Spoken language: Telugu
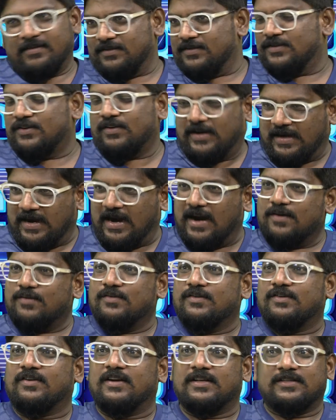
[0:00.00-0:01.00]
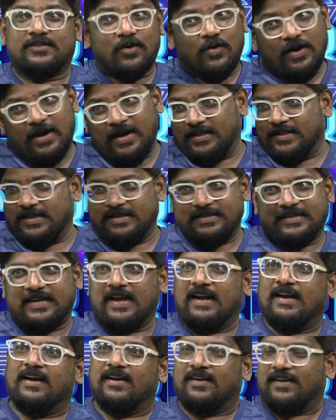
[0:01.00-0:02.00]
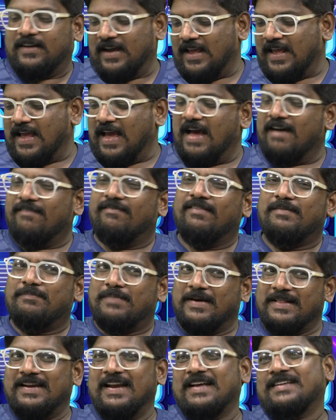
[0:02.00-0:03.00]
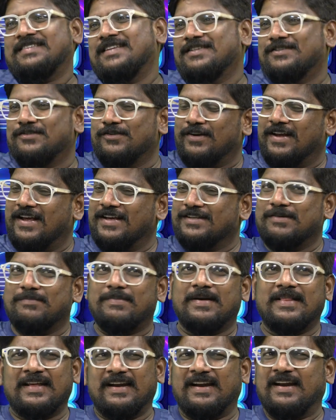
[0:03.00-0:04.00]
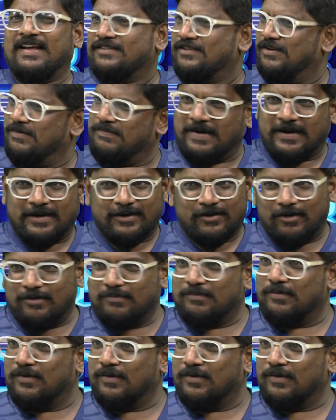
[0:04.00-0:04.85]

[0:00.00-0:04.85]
సో నేను అనుకుంటున్నా సోహెల్ తీసుకెళ్ళినట్టుగా యాభై పది లక్షల సుట్ కేసో పదిహేను లక్షలు పట్టుకొని